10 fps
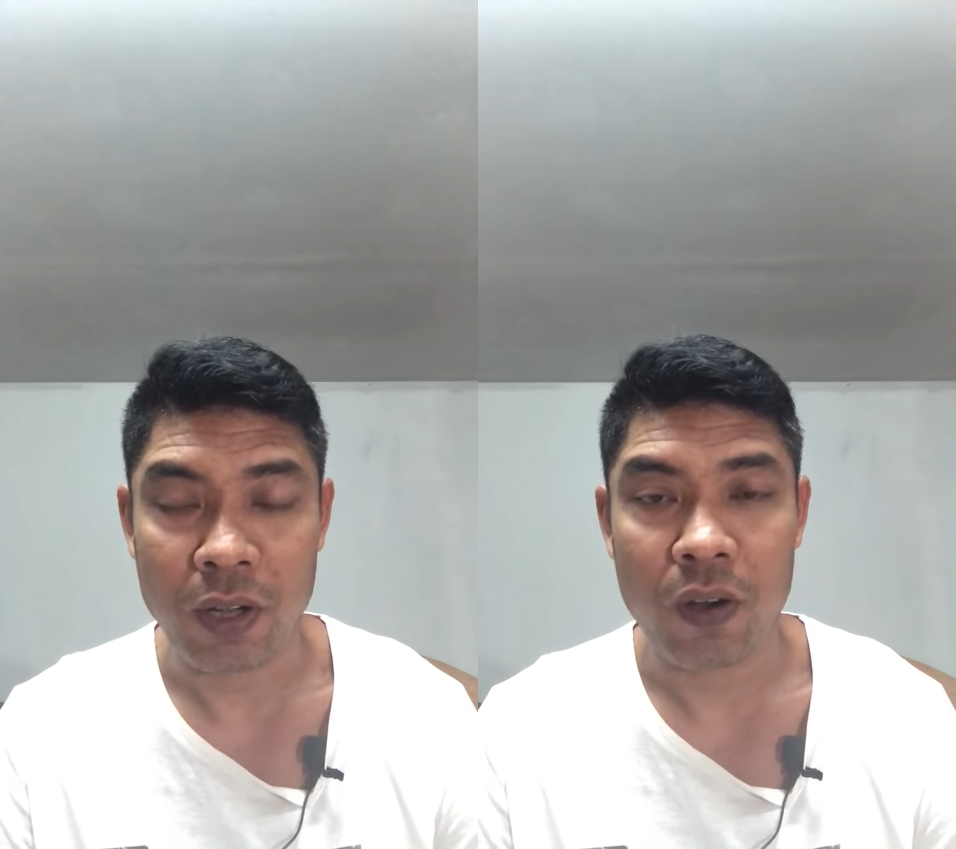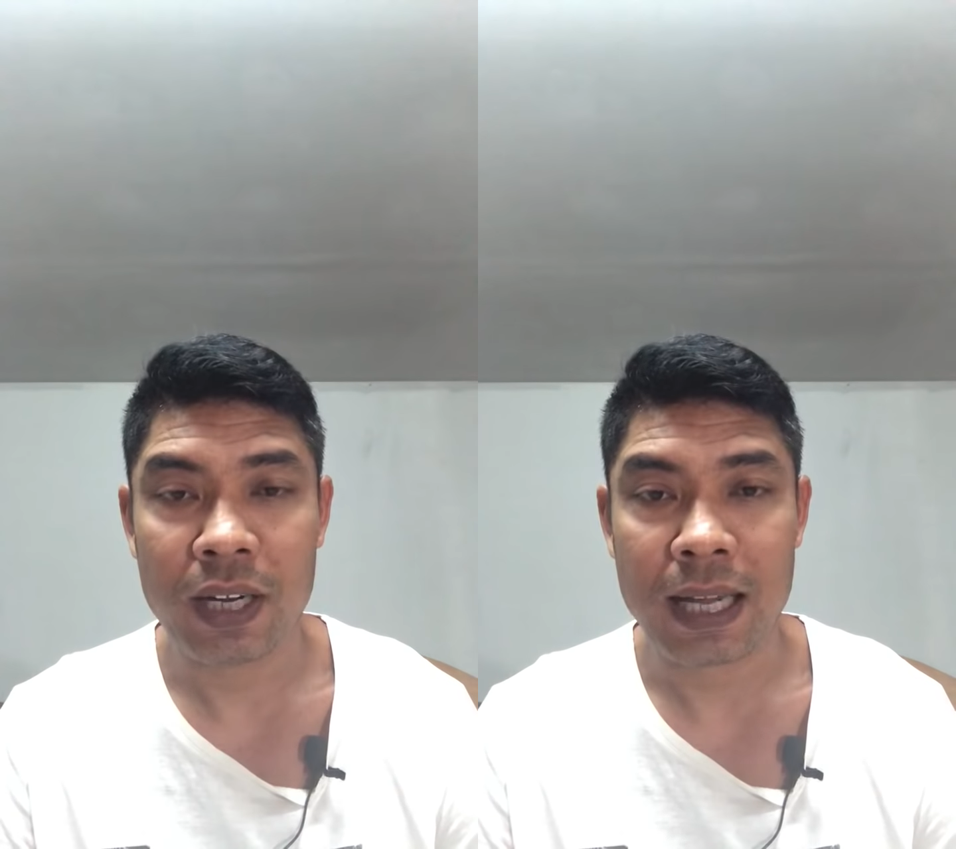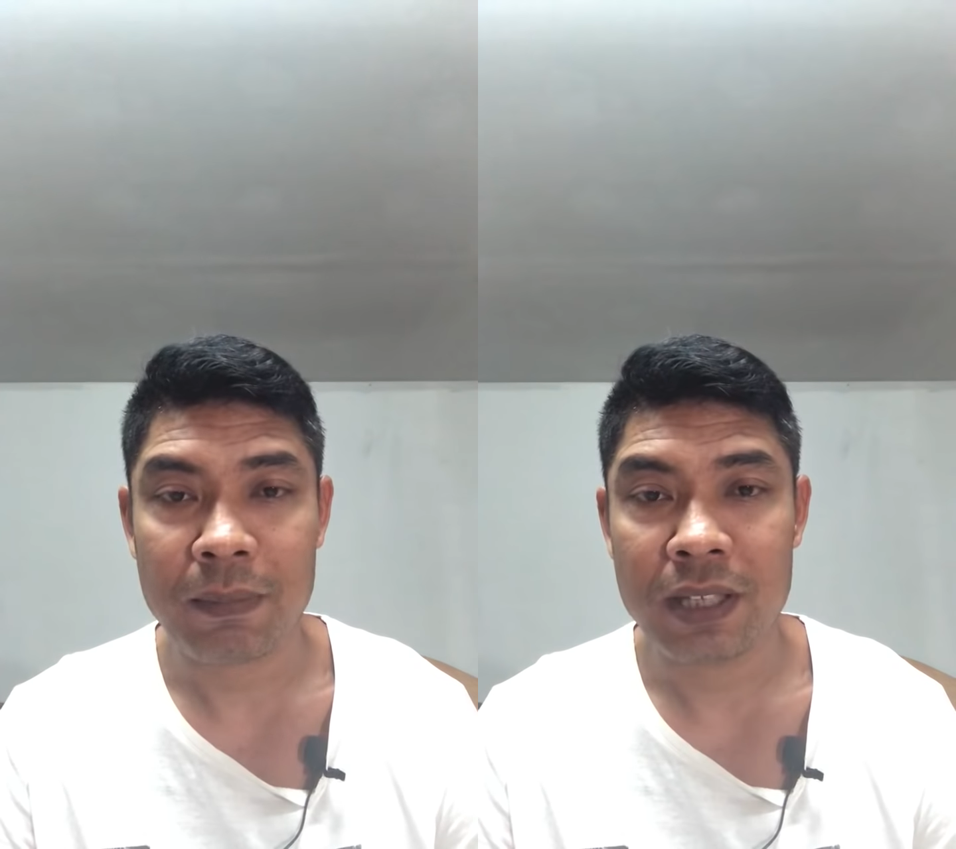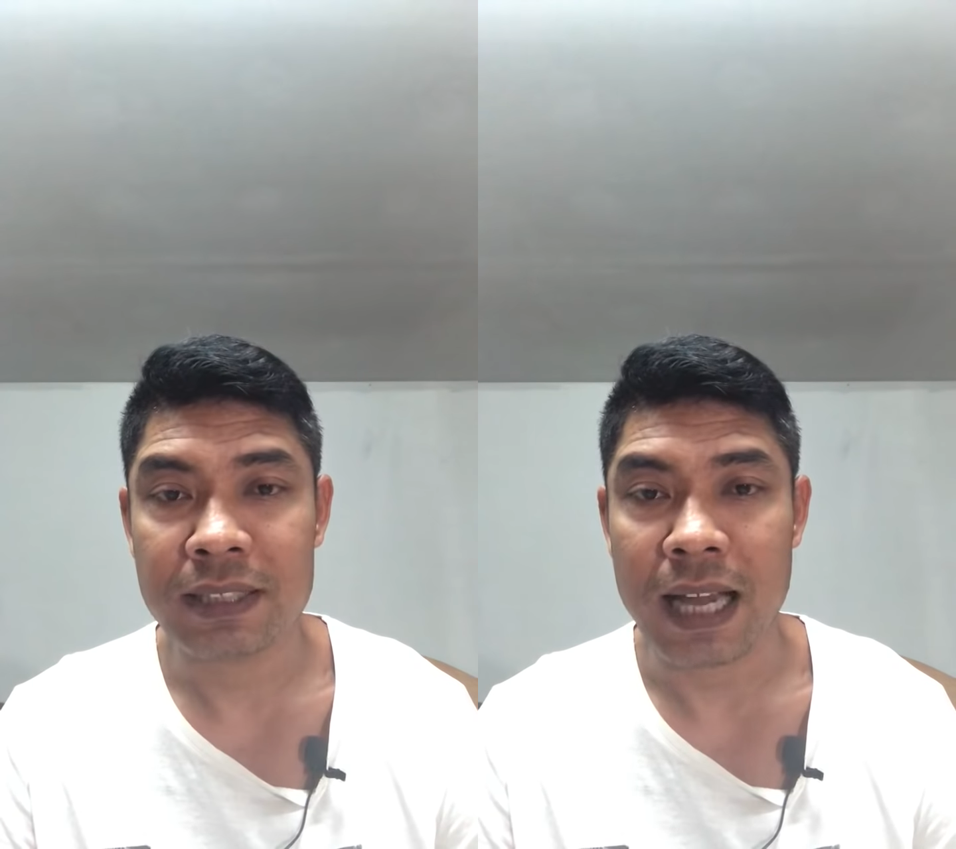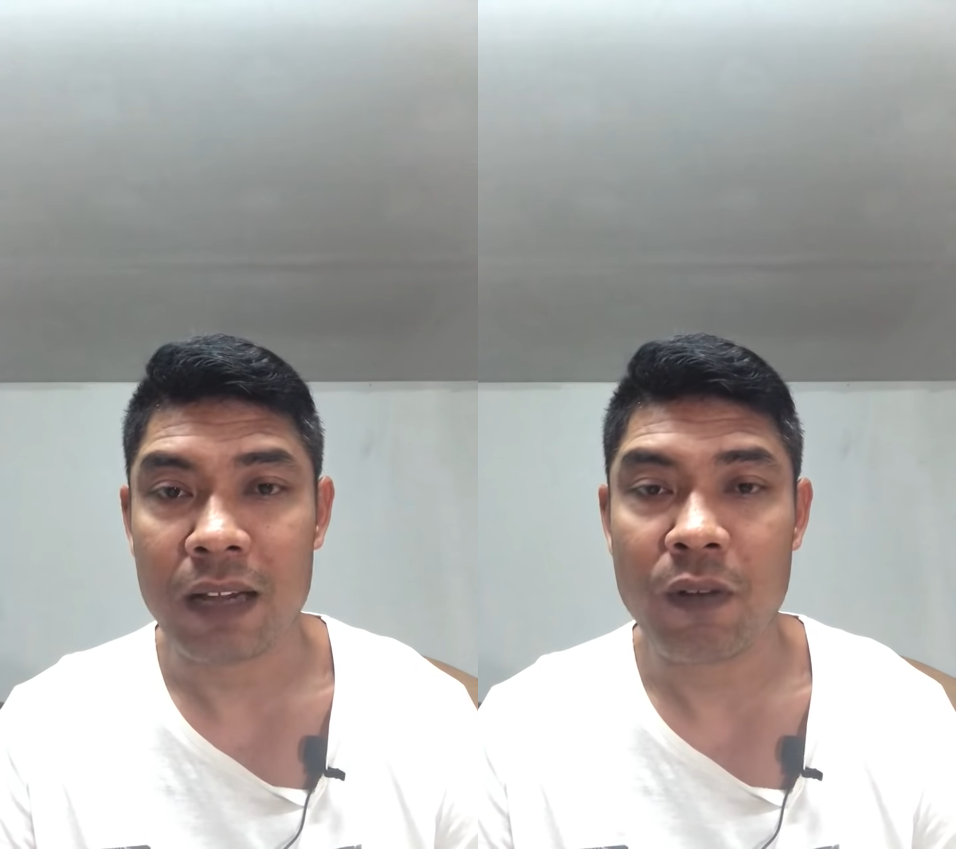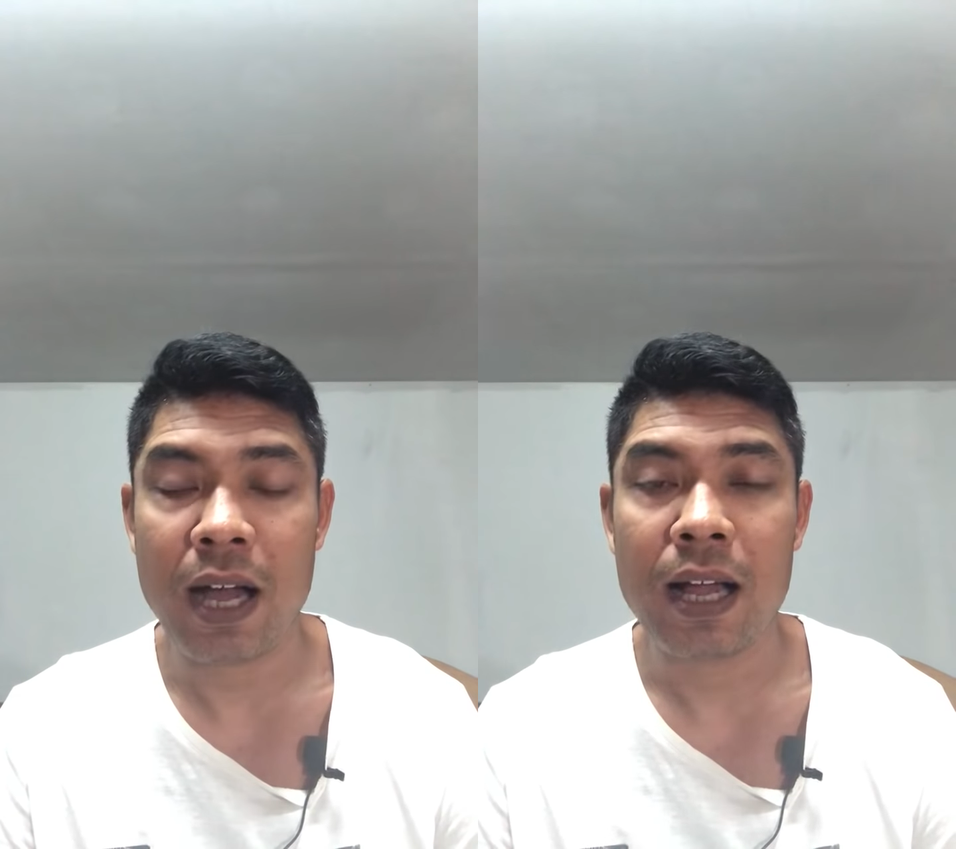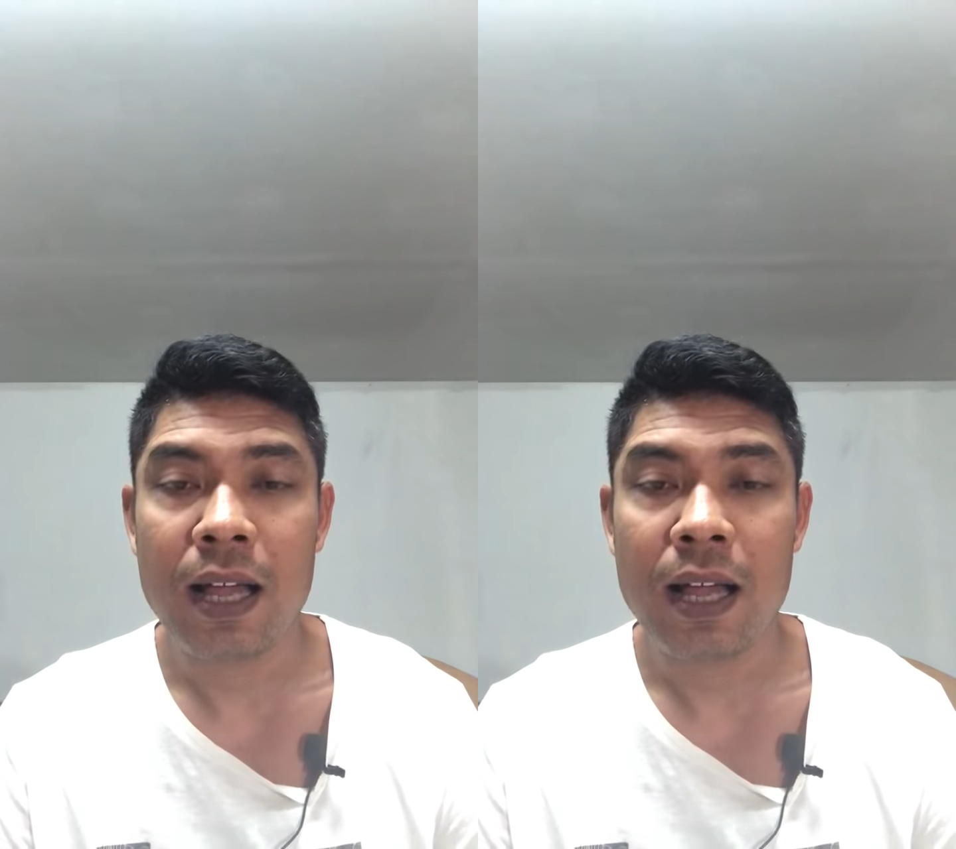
3-2นะครับเนื่องจากว่า